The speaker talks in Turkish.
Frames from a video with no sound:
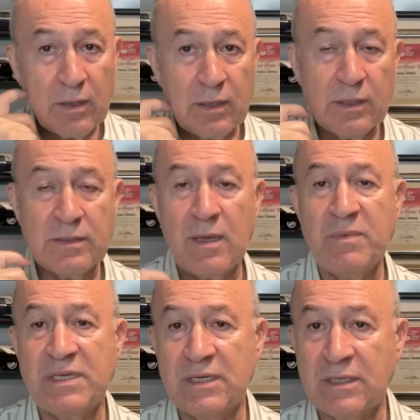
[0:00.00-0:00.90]
E,
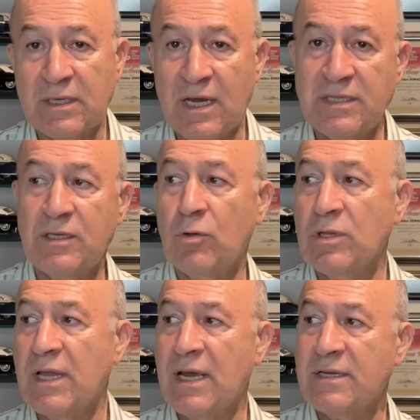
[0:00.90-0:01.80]
tabii ki kati
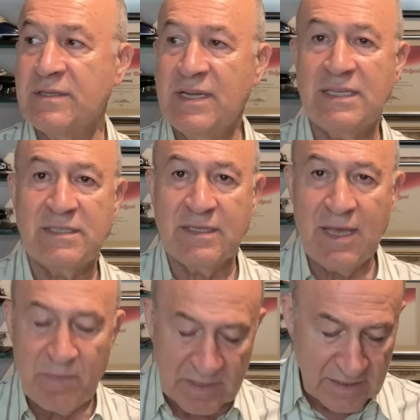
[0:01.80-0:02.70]
olarak red
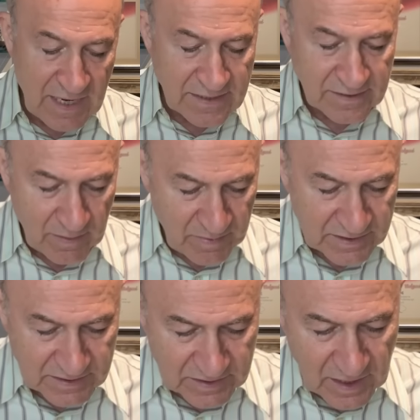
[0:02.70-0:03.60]
demediler ama
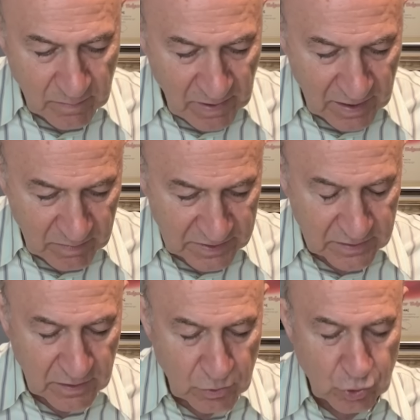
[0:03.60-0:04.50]
sıcak
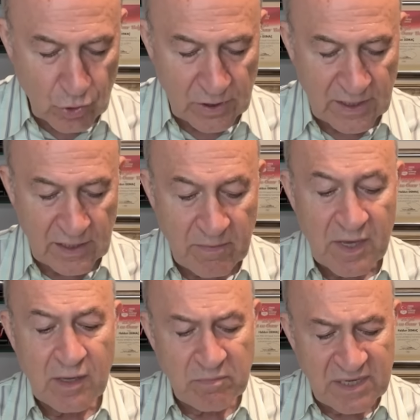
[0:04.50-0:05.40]
bakmadıklarını söyleyelim.
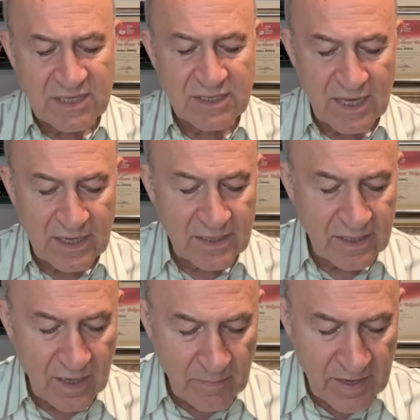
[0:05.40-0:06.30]
Bir iki tane de
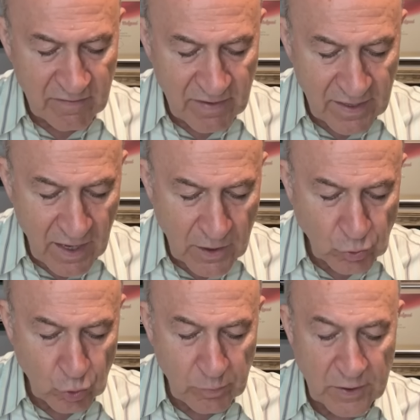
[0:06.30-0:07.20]
haber var.
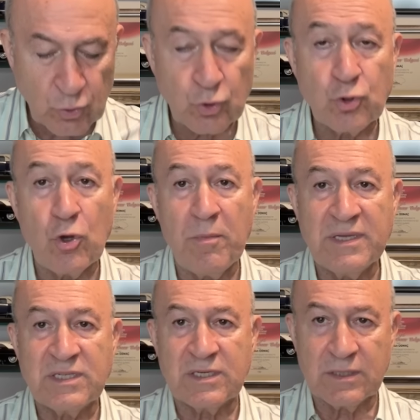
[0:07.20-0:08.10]
Aytuğ Batur
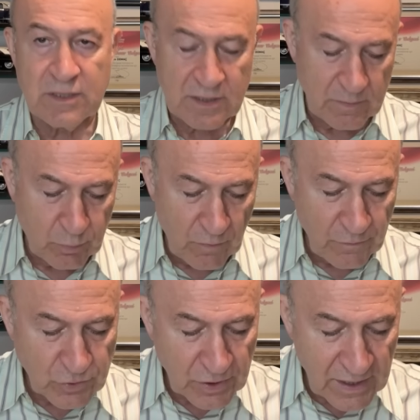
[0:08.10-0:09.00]
Kömeç e,
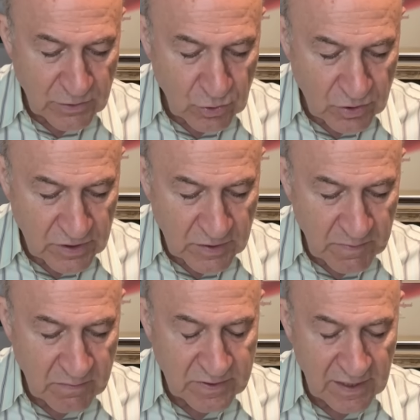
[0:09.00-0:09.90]
profesyonel
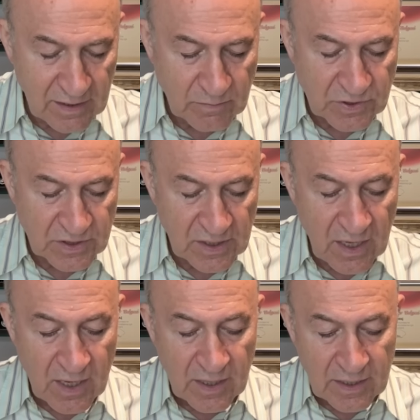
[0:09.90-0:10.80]
sözleşme
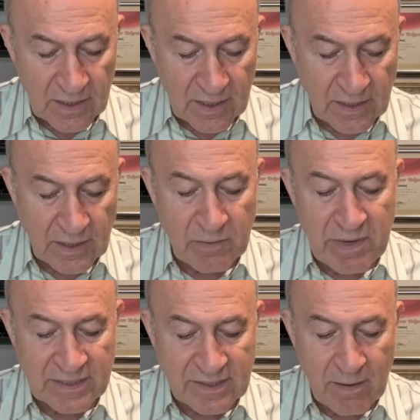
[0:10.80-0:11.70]
imzalamıştı
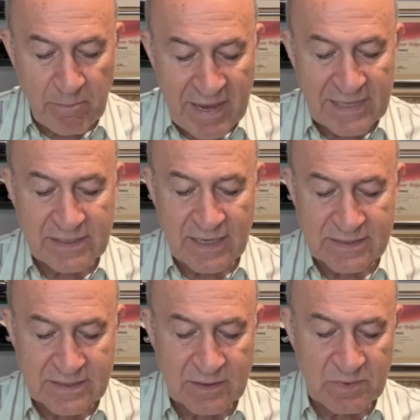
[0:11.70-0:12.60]
e, Belgrad,
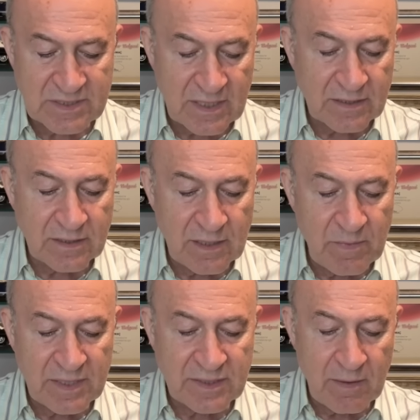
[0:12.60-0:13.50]
Sırbistan'ın
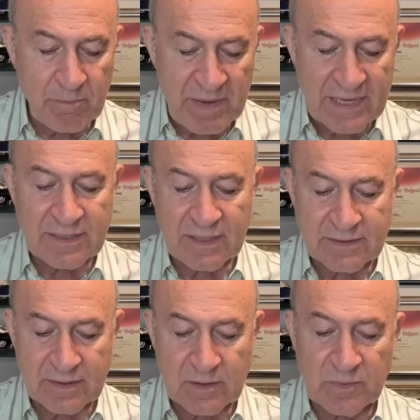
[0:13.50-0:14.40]
İMT Belgrad
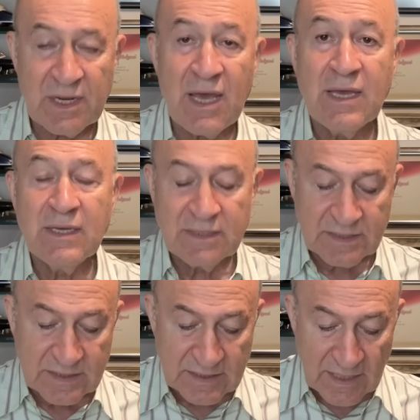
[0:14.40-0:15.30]
takımına
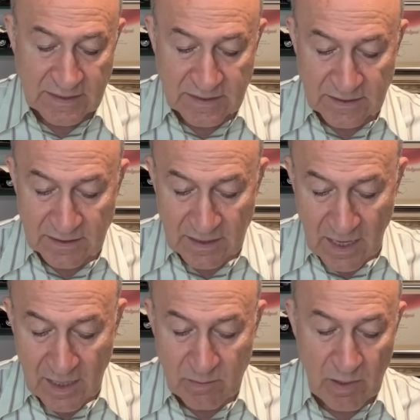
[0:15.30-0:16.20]
satın
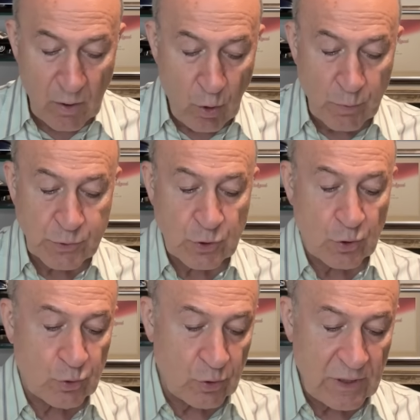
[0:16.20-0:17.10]
alma
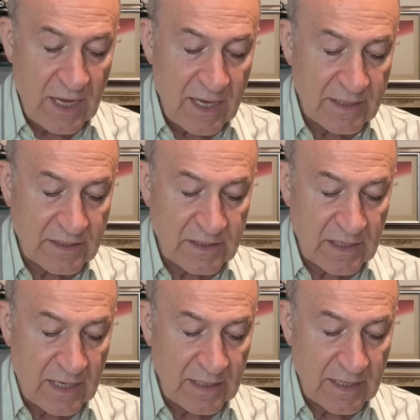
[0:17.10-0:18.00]
opsiyonuyla
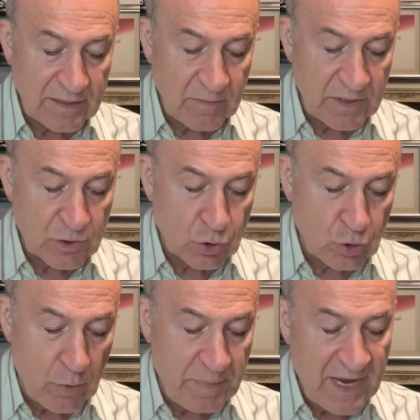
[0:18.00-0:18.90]
kiralandı bir
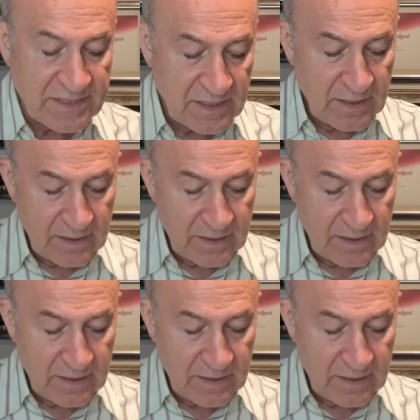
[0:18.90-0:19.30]
stoper.